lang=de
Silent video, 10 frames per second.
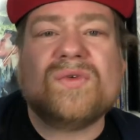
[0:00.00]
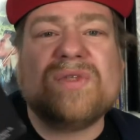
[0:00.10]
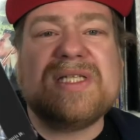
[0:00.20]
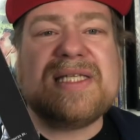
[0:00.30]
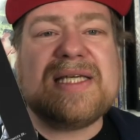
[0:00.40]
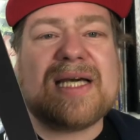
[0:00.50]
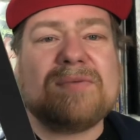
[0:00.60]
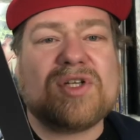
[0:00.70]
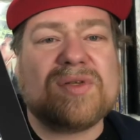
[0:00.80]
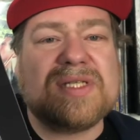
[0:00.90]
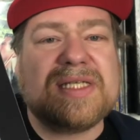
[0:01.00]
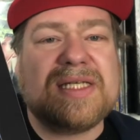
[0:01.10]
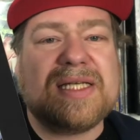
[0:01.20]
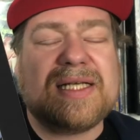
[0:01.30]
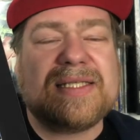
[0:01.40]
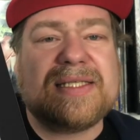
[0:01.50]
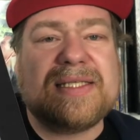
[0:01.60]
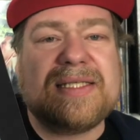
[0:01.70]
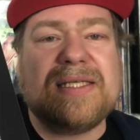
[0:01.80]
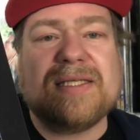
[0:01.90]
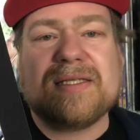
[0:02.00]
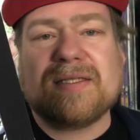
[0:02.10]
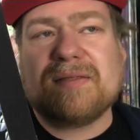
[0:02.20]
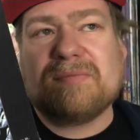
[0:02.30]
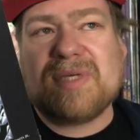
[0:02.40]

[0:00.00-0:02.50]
Und die habe ich schon gesehen, als die äh,